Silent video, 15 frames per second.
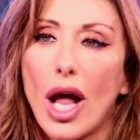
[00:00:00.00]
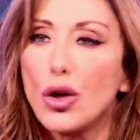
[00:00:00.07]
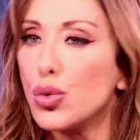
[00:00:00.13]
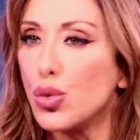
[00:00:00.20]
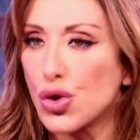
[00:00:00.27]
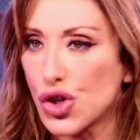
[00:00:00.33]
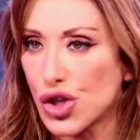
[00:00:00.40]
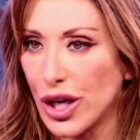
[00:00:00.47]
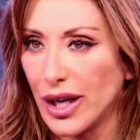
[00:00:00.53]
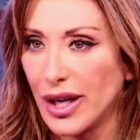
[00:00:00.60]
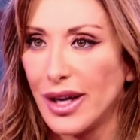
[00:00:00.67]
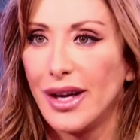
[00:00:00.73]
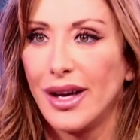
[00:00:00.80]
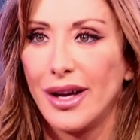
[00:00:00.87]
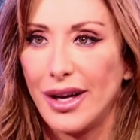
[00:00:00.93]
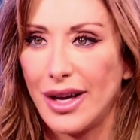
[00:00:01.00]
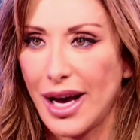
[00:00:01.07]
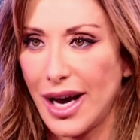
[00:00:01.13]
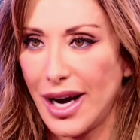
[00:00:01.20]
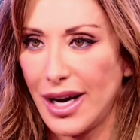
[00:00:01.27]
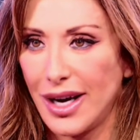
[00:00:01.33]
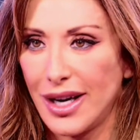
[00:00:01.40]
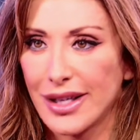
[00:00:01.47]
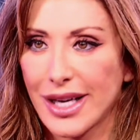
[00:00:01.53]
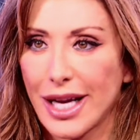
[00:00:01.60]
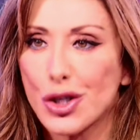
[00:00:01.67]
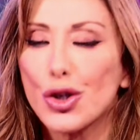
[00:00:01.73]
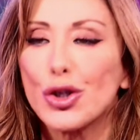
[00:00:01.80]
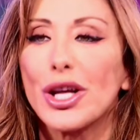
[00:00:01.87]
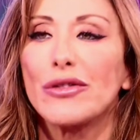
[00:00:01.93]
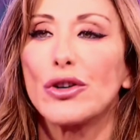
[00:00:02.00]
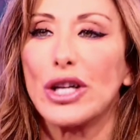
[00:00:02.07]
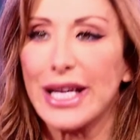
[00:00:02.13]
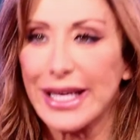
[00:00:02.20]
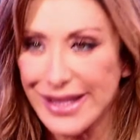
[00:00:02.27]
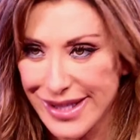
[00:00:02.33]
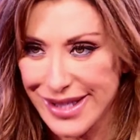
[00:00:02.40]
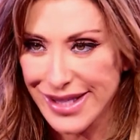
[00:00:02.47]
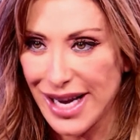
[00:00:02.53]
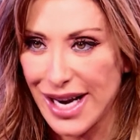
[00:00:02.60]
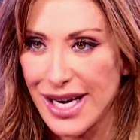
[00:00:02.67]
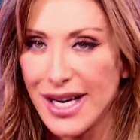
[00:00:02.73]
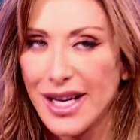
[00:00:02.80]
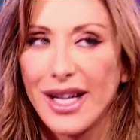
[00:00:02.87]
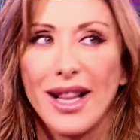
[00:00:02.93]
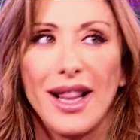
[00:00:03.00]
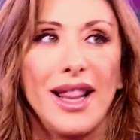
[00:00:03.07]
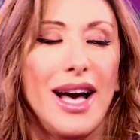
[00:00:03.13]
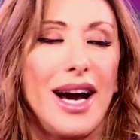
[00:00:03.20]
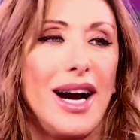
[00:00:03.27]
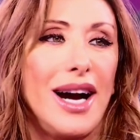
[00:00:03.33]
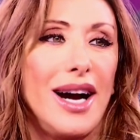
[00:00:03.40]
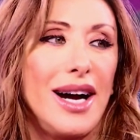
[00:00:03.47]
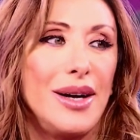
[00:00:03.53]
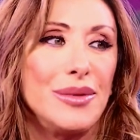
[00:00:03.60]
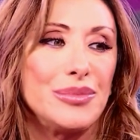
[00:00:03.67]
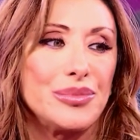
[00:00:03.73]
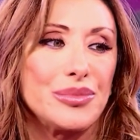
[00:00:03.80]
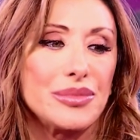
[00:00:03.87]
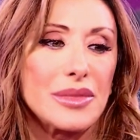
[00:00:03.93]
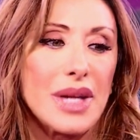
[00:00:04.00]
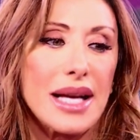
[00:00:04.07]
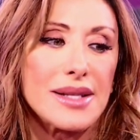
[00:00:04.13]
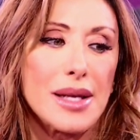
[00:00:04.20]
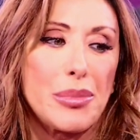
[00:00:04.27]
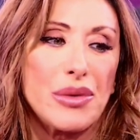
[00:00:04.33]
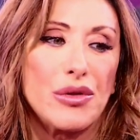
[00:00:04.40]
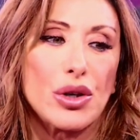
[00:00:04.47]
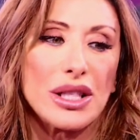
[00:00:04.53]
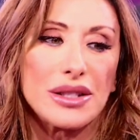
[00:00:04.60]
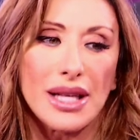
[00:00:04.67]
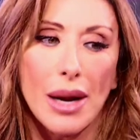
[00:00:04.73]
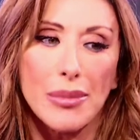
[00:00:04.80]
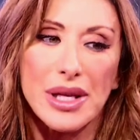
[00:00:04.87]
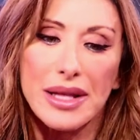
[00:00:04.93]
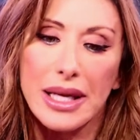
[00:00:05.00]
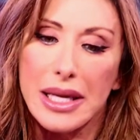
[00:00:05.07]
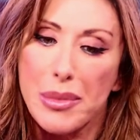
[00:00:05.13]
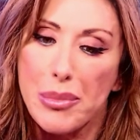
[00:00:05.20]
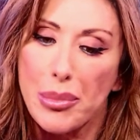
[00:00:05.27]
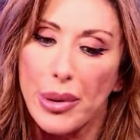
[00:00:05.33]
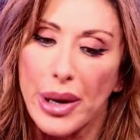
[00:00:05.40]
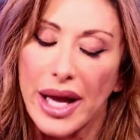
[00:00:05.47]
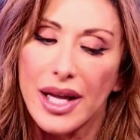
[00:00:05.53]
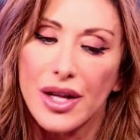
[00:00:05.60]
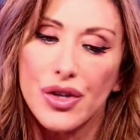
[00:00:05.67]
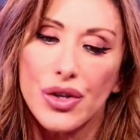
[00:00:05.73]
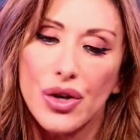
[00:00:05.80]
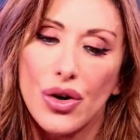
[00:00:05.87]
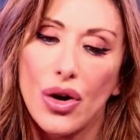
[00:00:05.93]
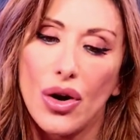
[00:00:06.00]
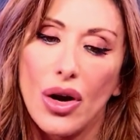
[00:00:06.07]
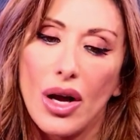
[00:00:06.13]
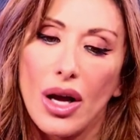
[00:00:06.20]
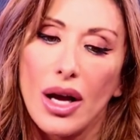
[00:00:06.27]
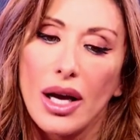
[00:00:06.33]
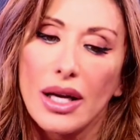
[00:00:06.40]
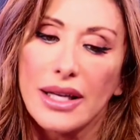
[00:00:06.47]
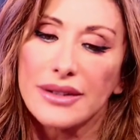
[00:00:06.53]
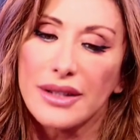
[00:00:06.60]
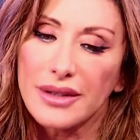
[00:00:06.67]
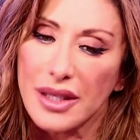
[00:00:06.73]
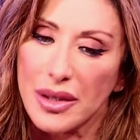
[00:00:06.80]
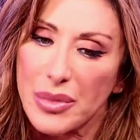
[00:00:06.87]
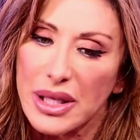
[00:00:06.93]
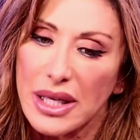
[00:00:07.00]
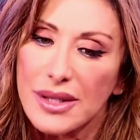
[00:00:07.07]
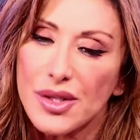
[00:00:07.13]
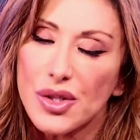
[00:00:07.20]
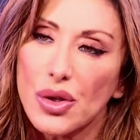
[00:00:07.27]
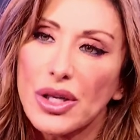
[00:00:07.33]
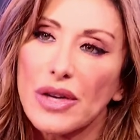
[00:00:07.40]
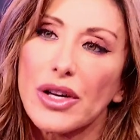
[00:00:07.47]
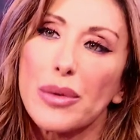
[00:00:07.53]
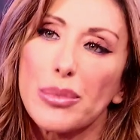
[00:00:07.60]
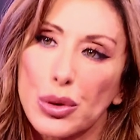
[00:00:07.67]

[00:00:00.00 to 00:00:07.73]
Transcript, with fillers: la luce, la ragionevolezza la, mm, e sapevo che tramite l'impegno la determinazione avrei